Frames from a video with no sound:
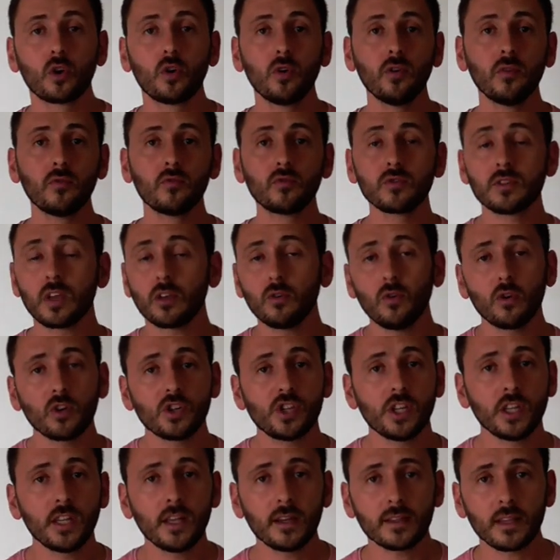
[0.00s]
que vous
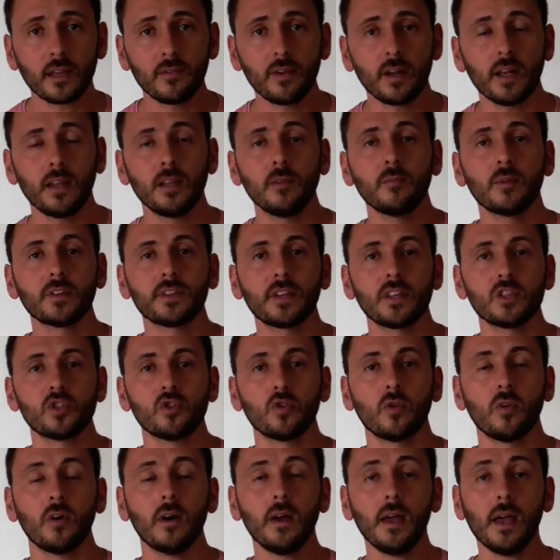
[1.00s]
ingurgitez à travers
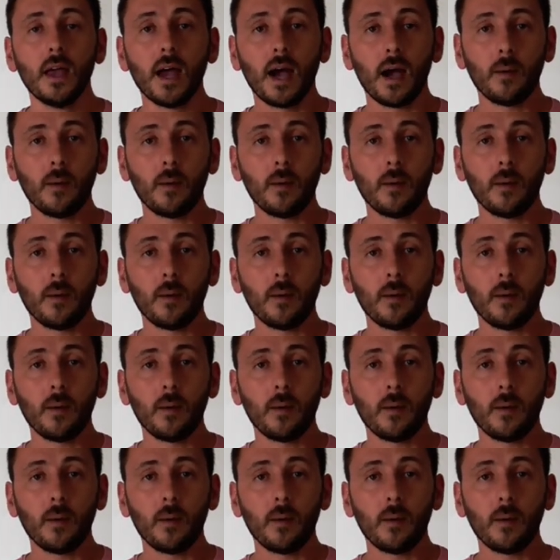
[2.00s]
l'alimentation.